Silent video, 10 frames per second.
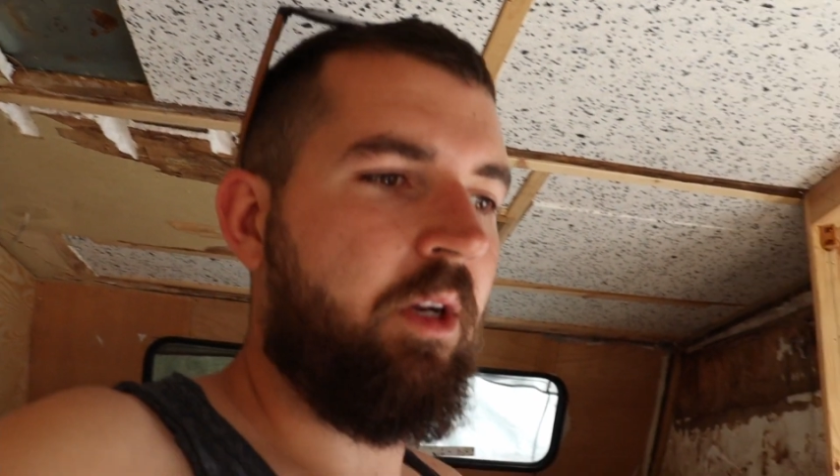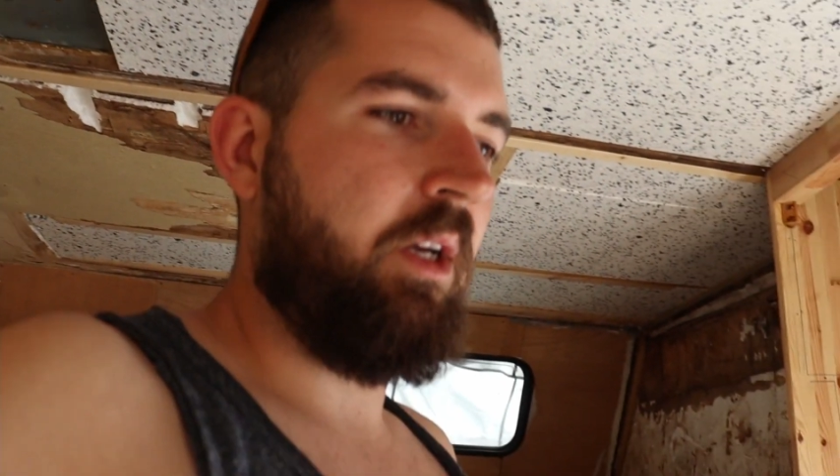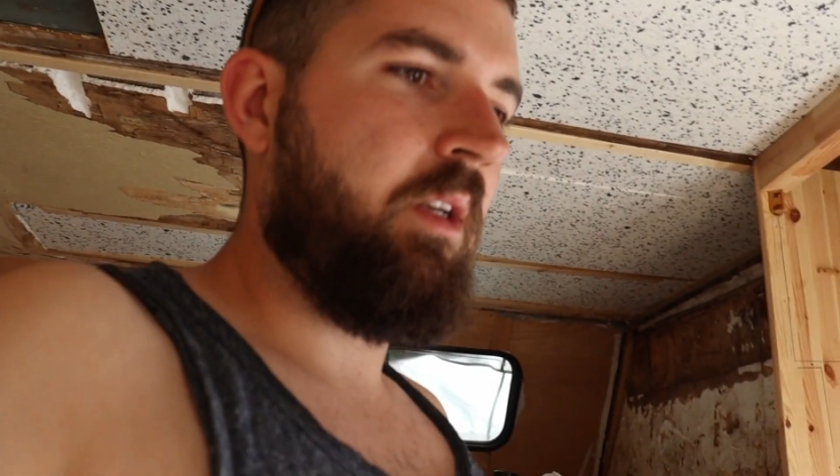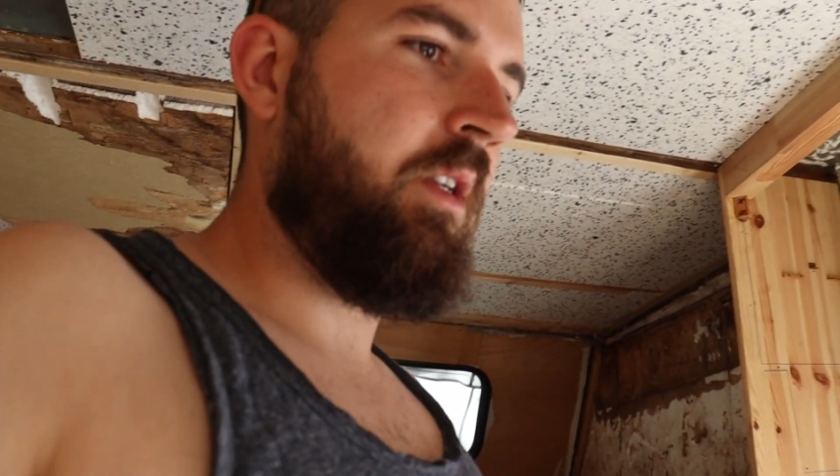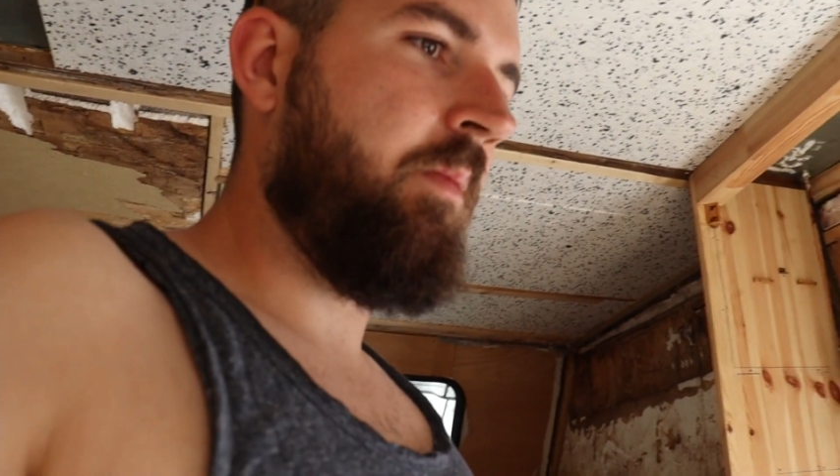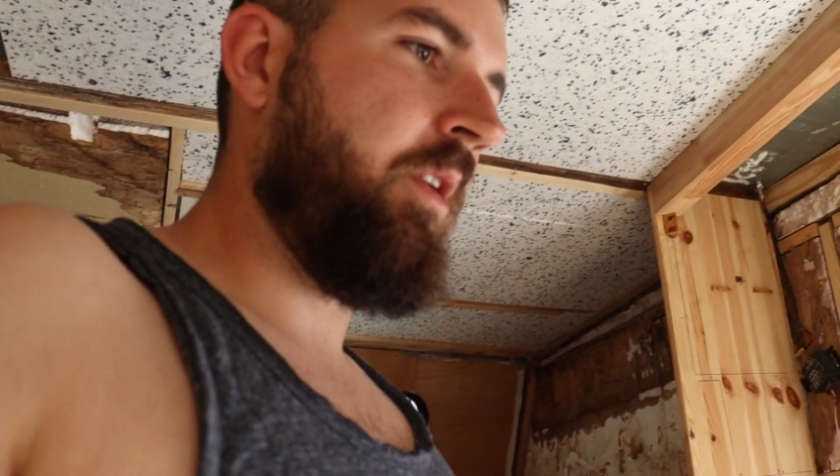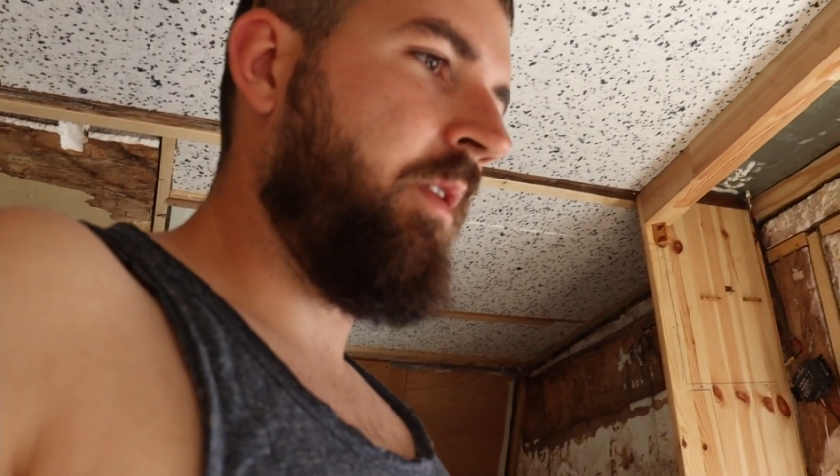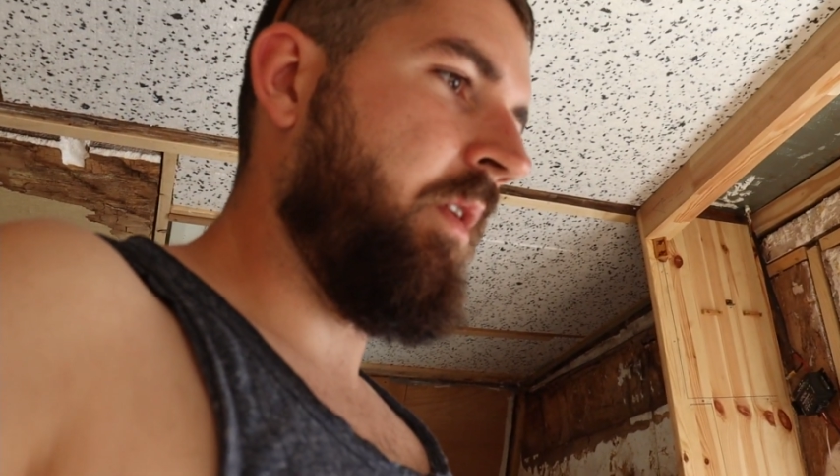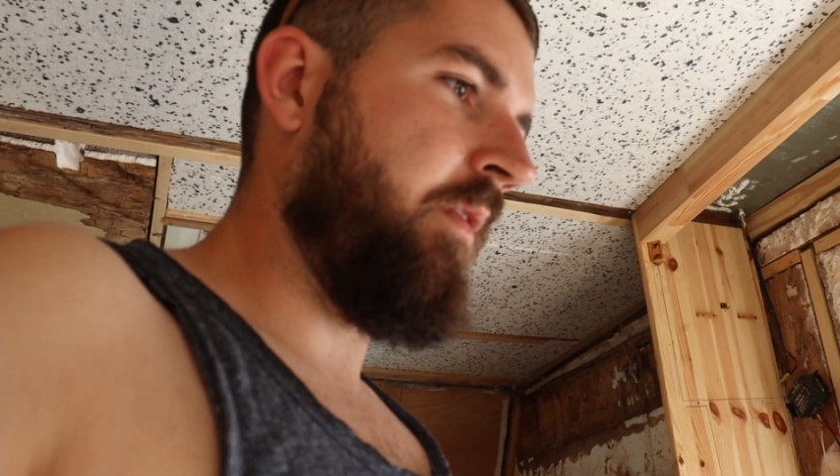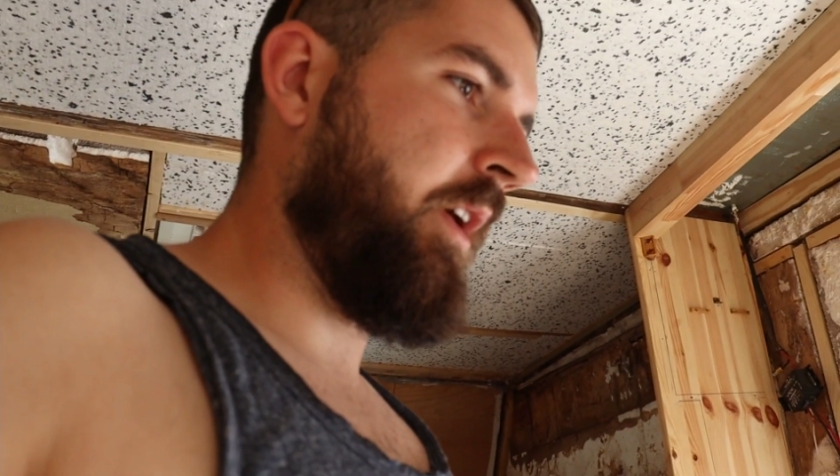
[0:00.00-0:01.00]
dann geht es nämlich
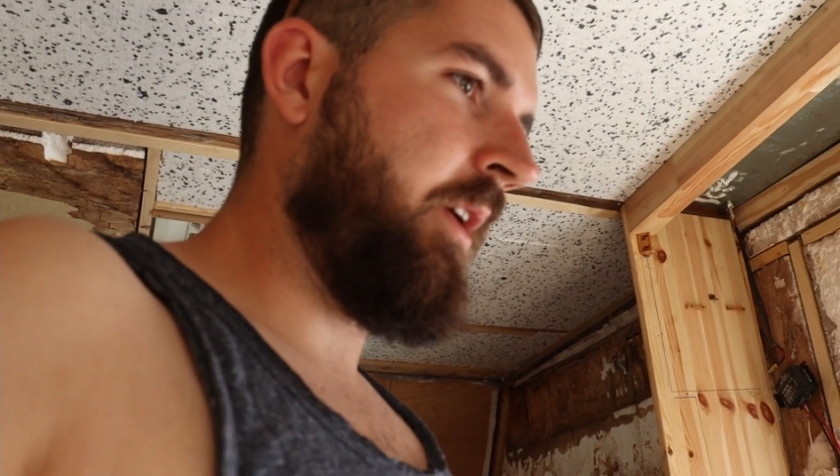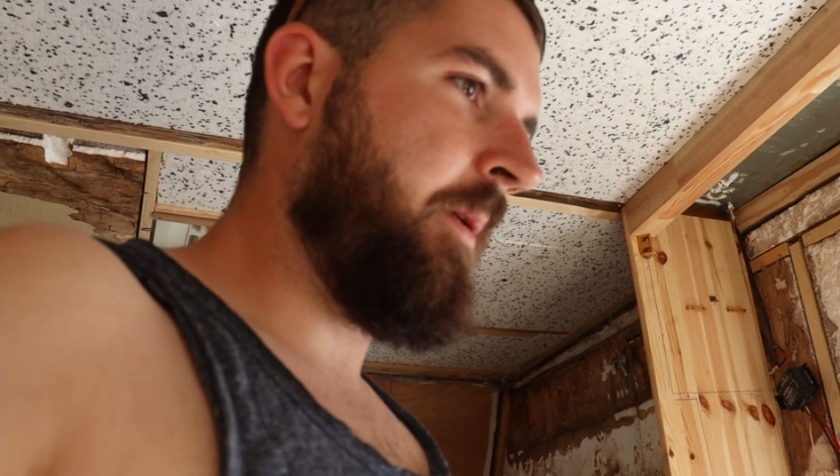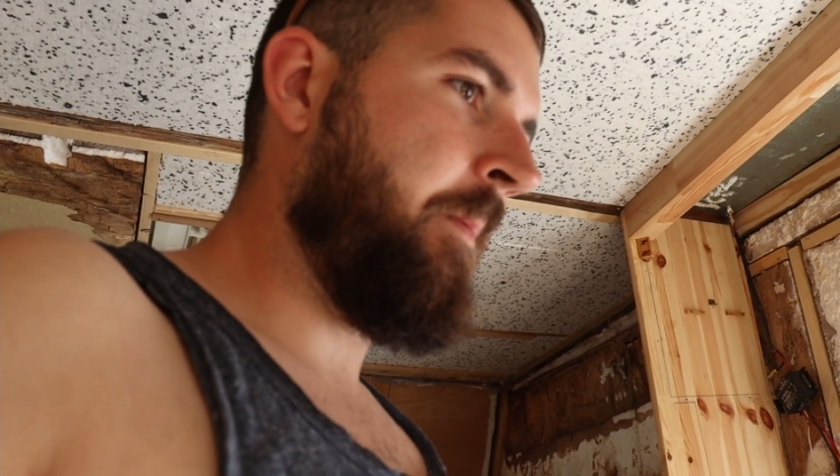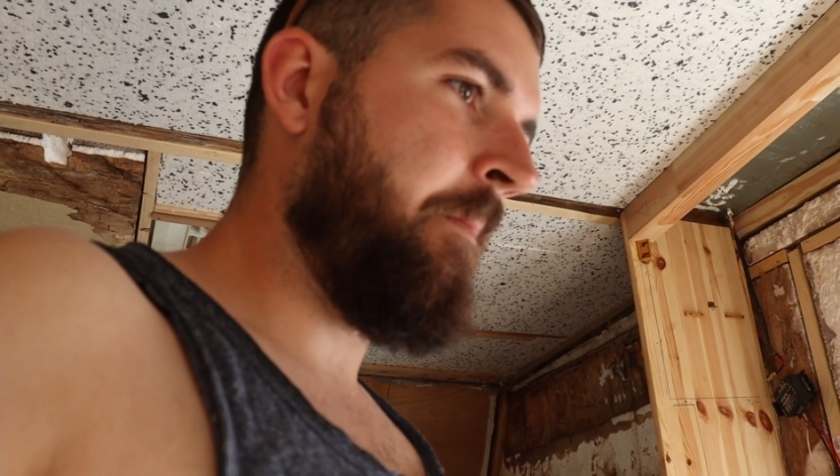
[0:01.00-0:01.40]
nicht mehr weg.